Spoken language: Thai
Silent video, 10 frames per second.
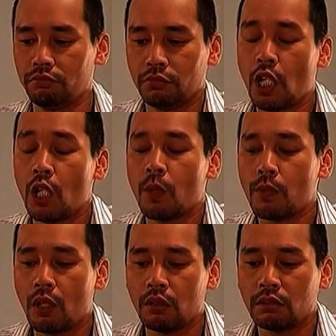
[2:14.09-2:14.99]
ด้วยอารมณ์
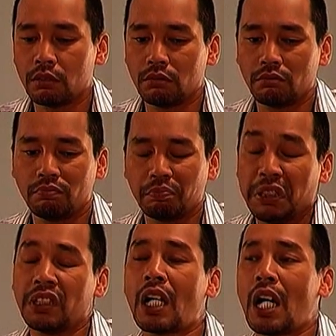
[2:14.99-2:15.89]
ของ
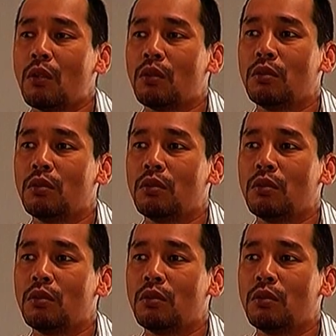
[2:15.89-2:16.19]
ผีเข้า